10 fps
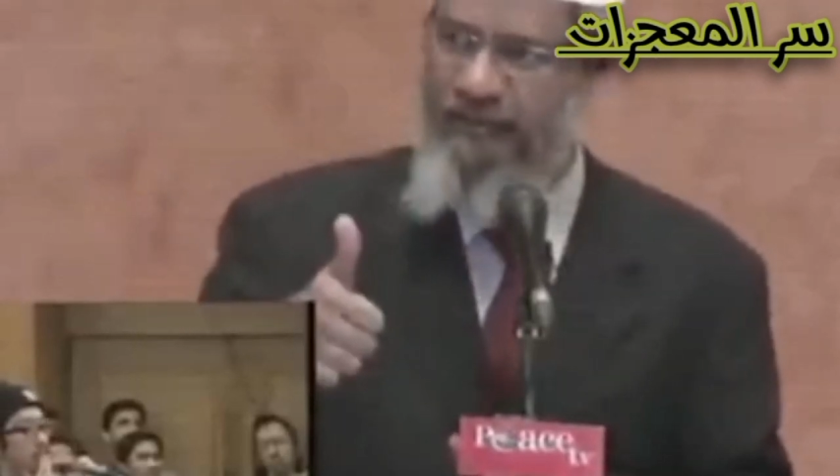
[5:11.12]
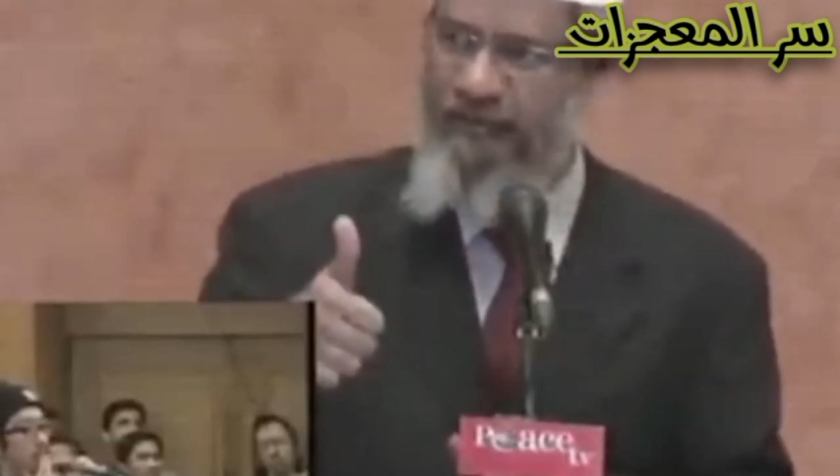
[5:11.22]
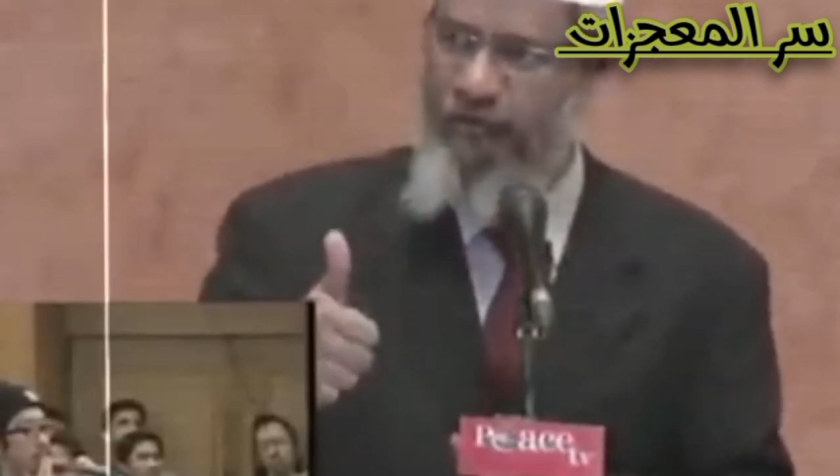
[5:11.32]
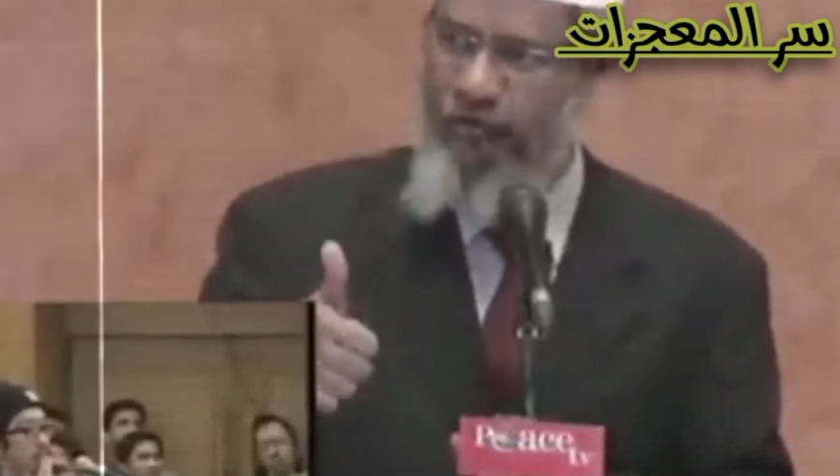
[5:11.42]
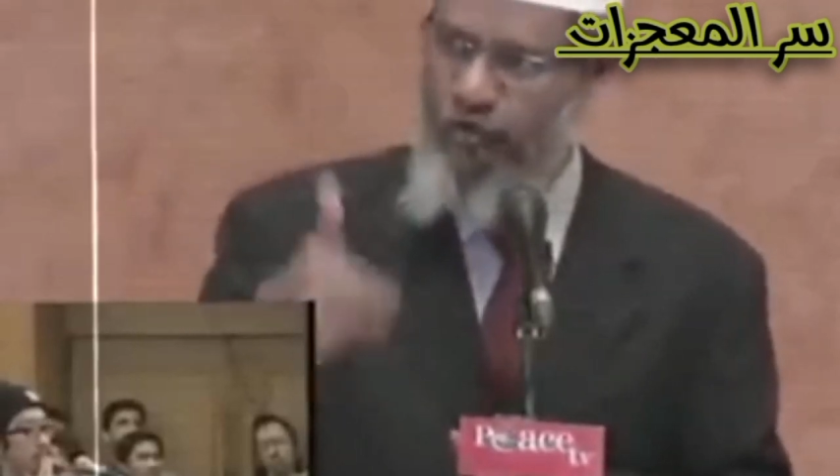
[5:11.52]

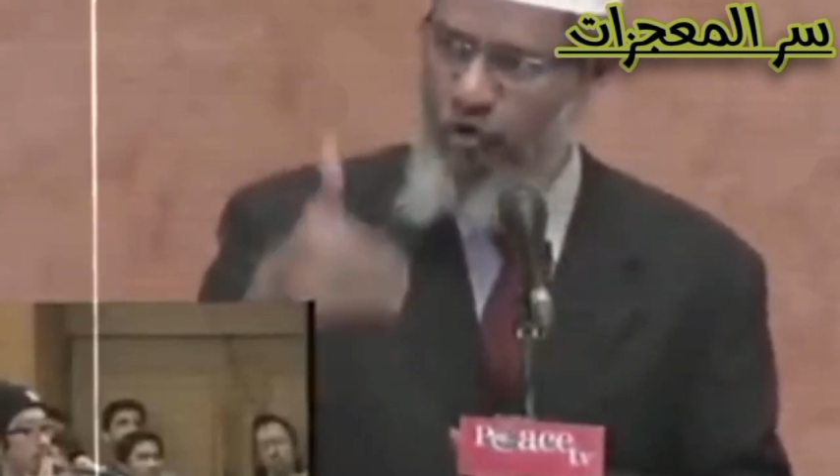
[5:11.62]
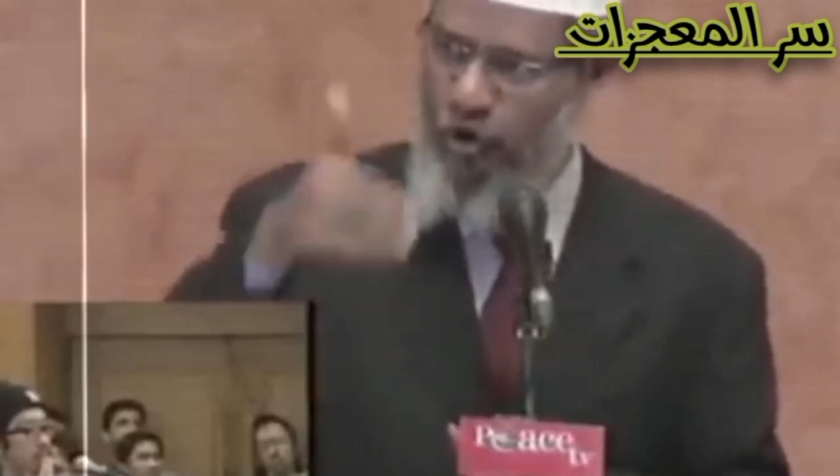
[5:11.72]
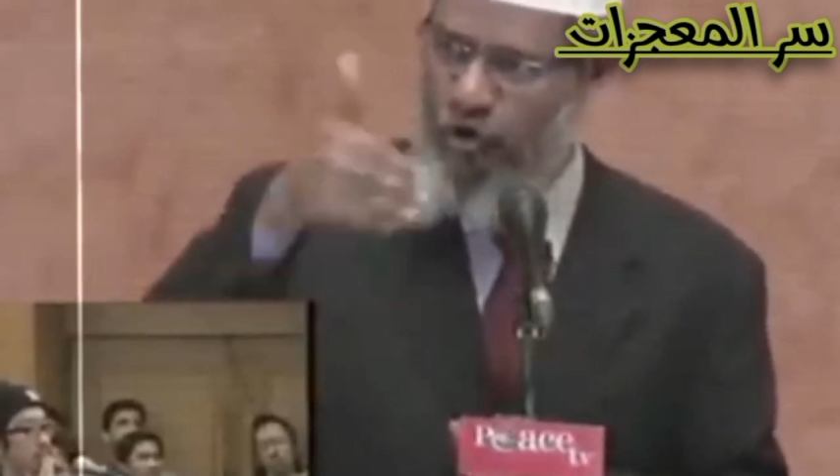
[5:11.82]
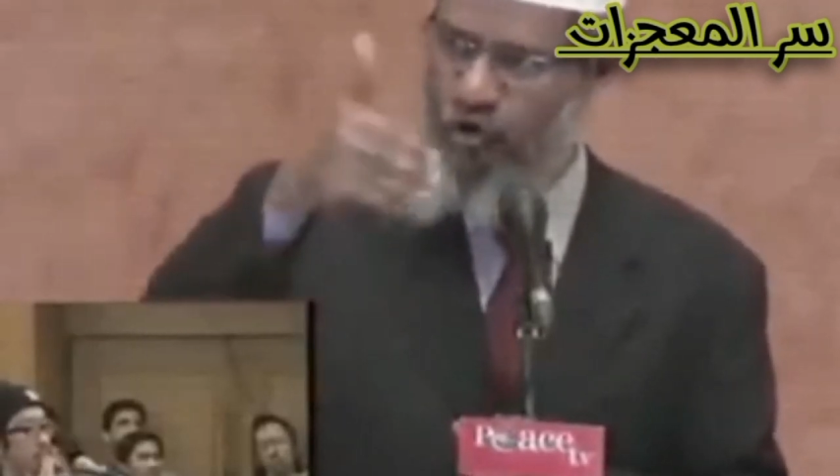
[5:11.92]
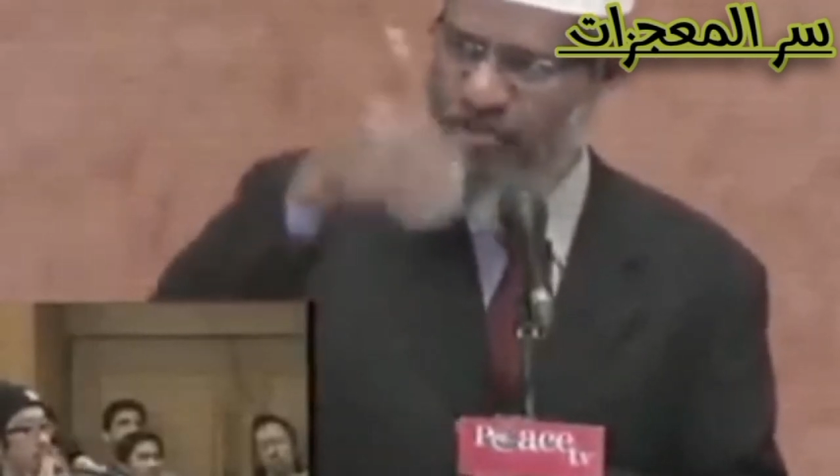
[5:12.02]
أخي
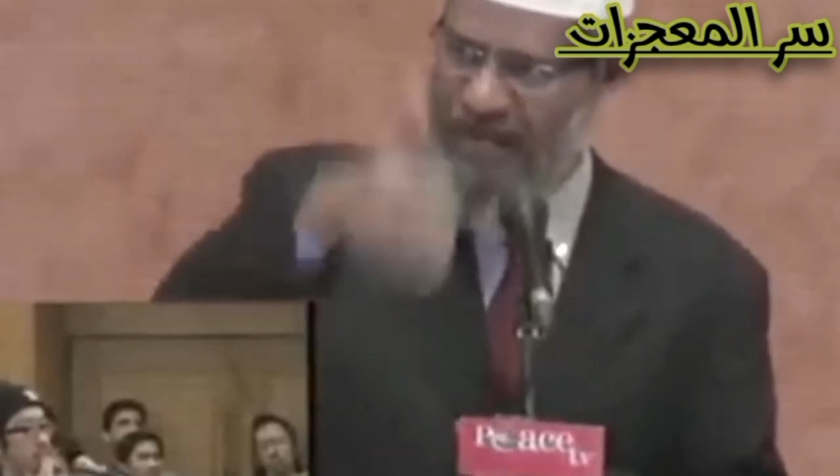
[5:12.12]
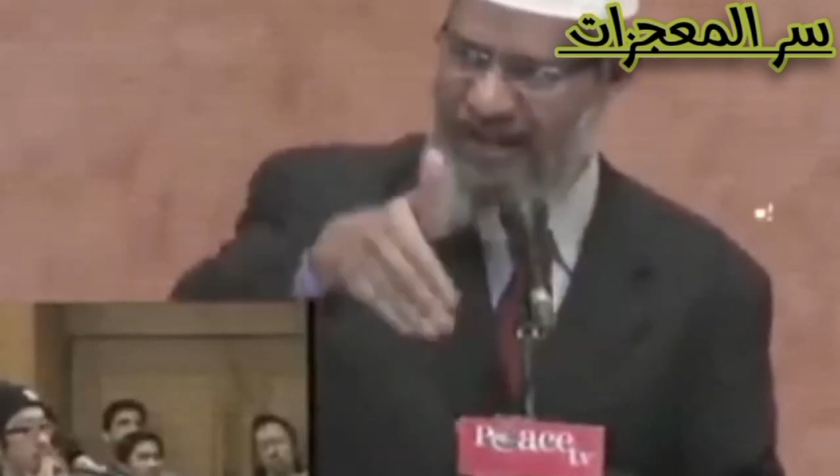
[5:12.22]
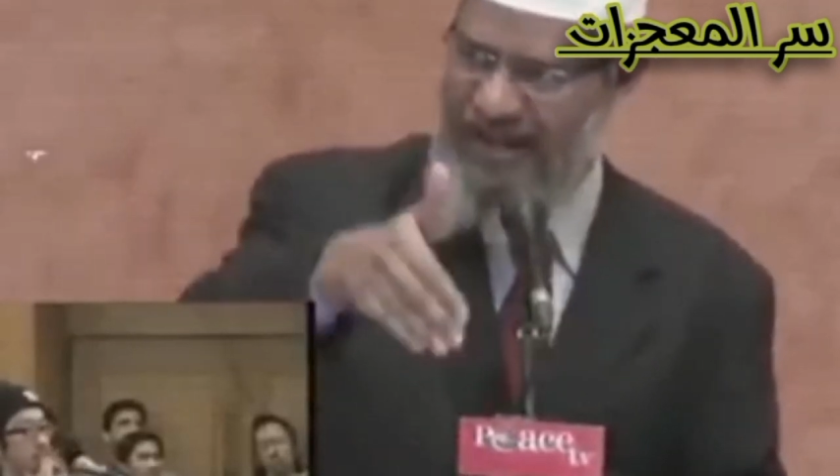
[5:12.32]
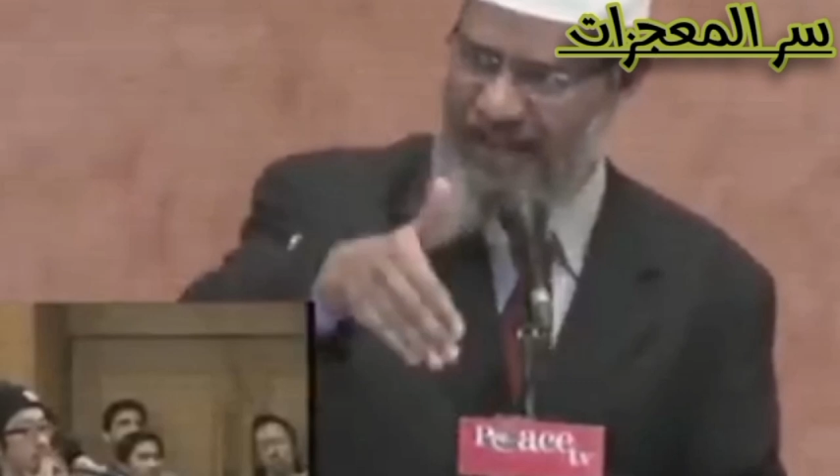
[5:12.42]
وأريد